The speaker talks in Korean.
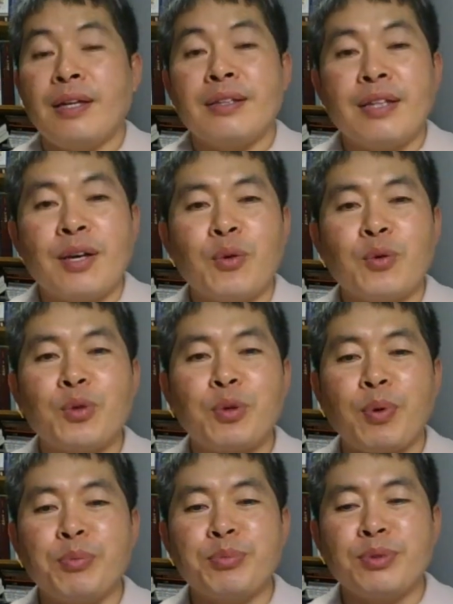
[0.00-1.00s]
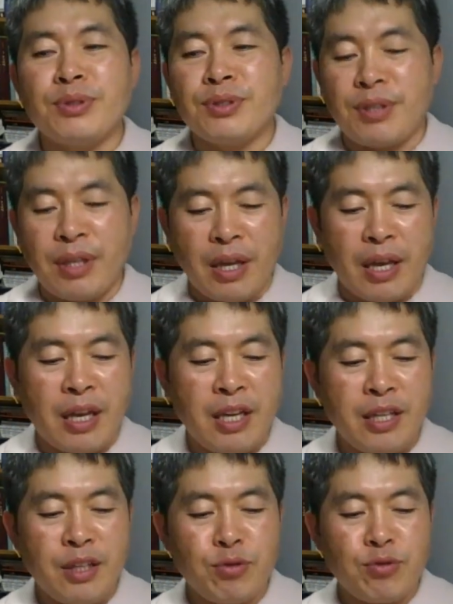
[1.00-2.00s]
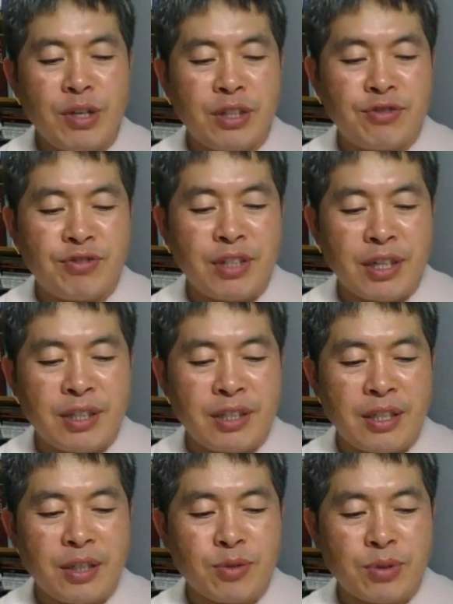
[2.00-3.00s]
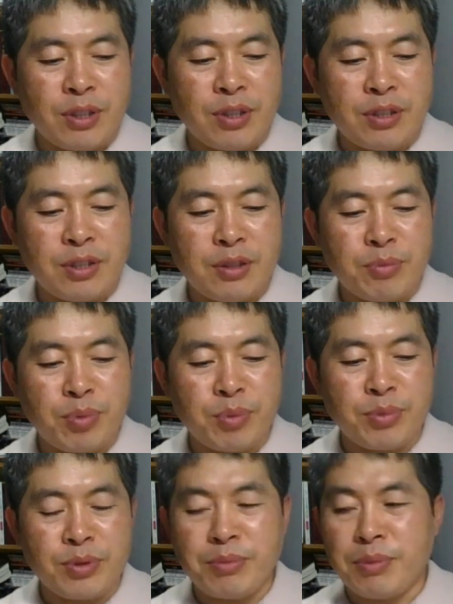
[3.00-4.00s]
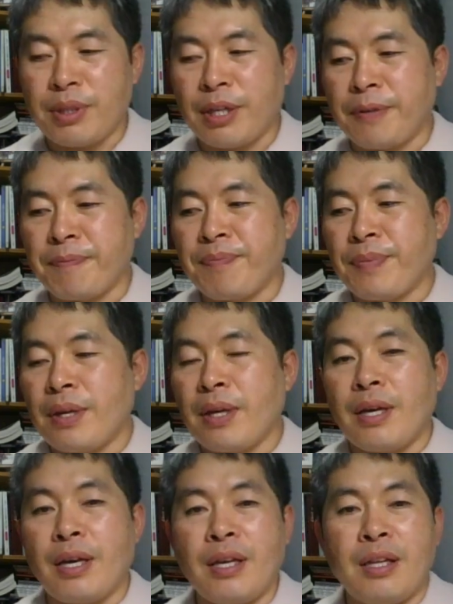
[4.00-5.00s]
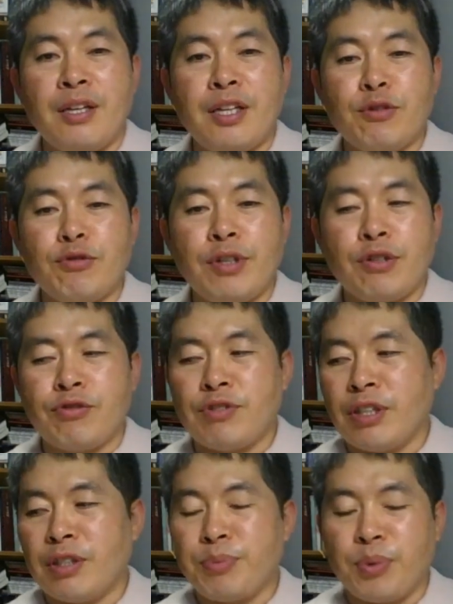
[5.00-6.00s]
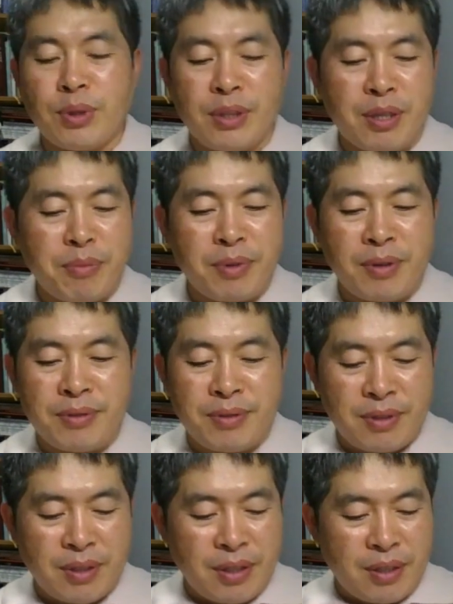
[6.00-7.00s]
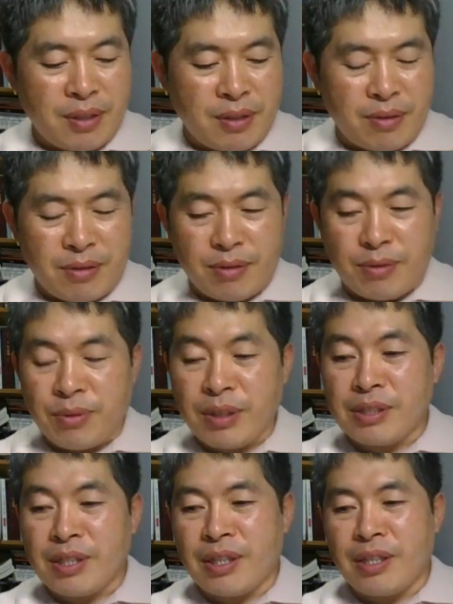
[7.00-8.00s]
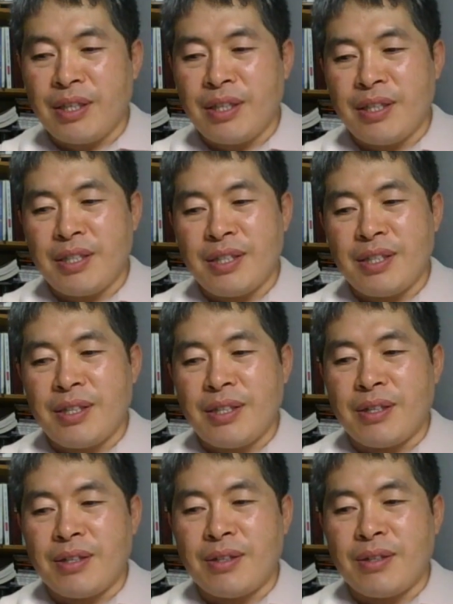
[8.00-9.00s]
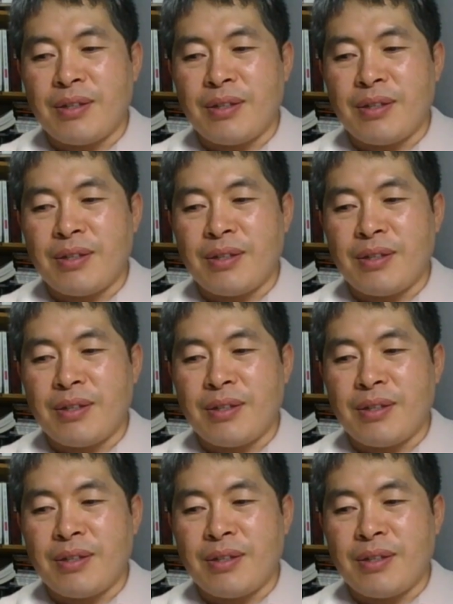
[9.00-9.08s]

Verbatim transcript: 네, 오늘 본문은 엘리우의 주장이 계속 이어지는 본문입니다. 엘리우의 주장을 보게 되면 어, 굉장히 어,